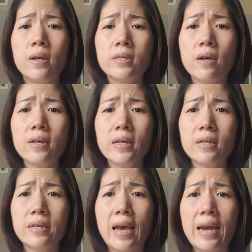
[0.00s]
những
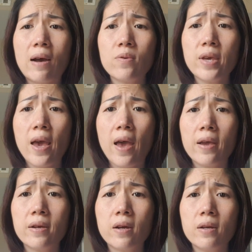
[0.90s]
ngày nào
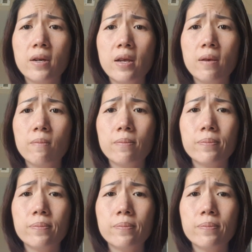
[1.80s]
về rồi đi